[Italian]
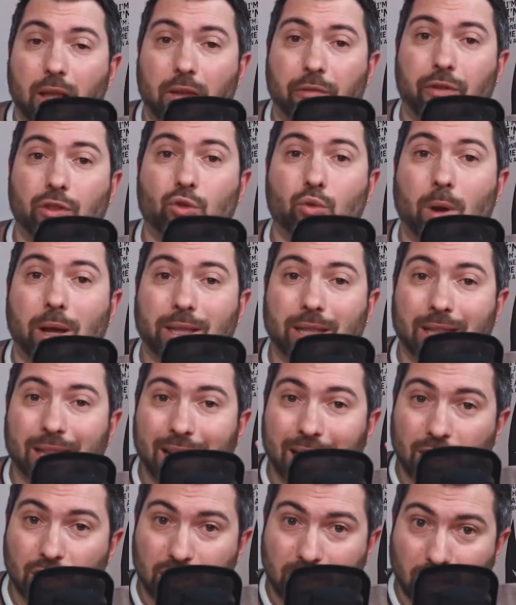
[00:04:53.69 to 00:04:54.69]
effettuata
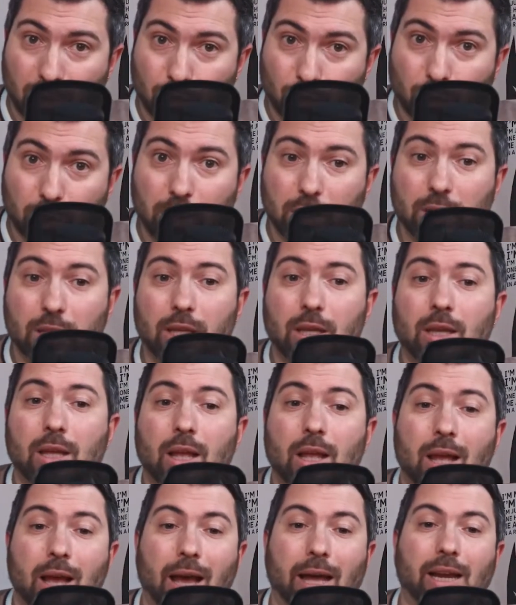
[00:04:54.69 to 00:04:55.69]
dagli Stati Uniti
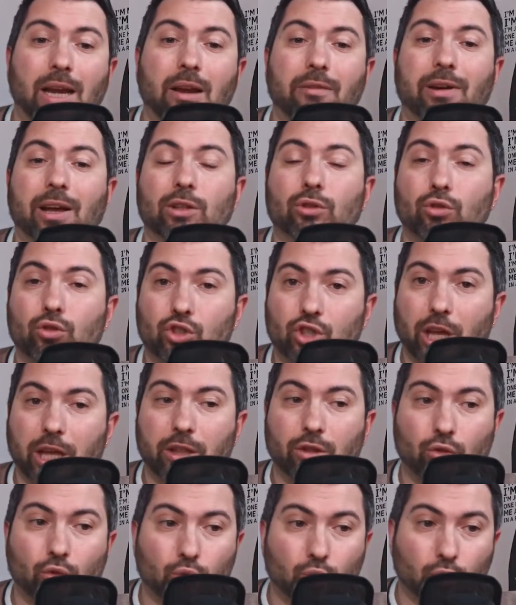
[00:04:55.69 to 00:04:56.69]
ha rilevato
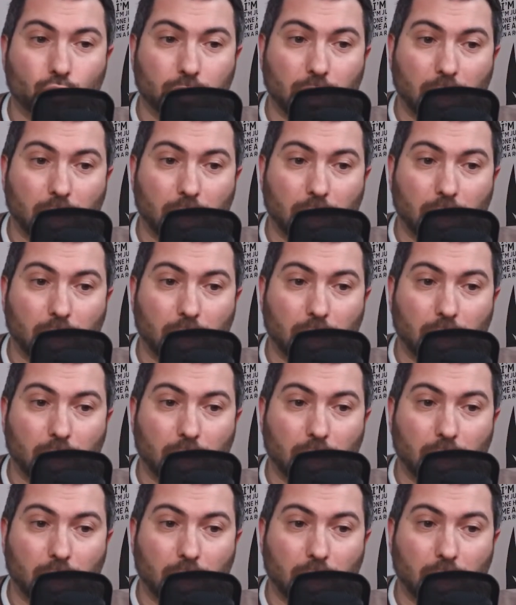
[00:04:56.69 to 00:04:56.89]
101